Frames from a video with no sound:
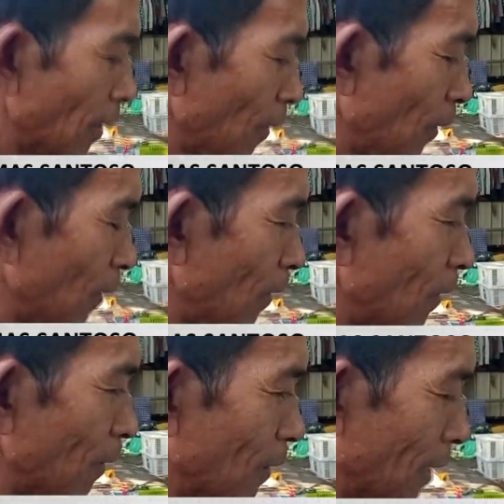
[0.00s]

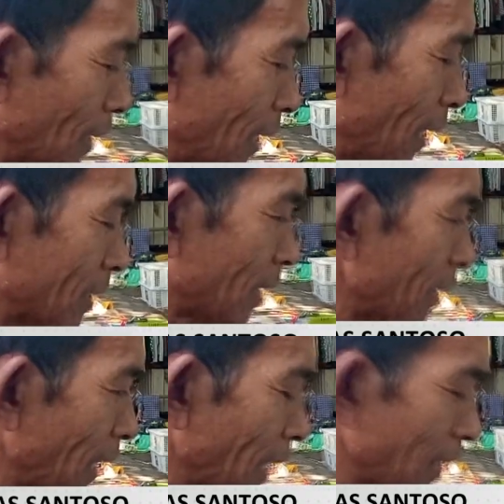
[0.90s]
Oh ya
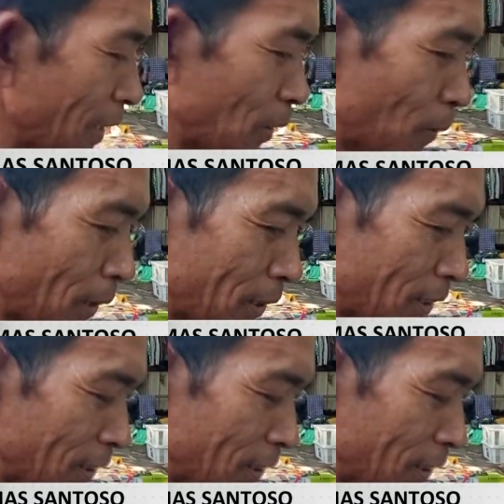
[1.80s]
sekedar itu mas.